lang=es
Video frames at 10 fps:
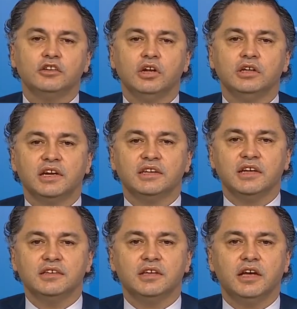el
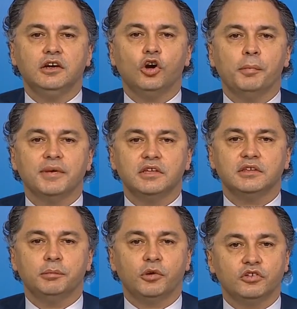
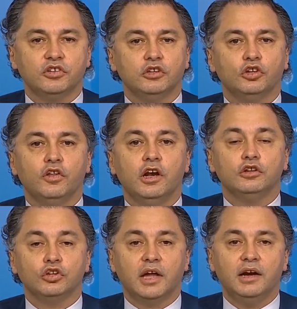36,7% del
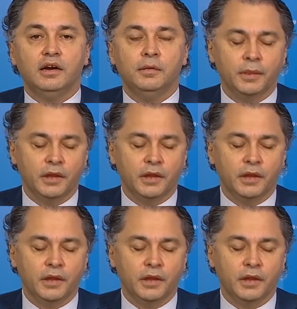total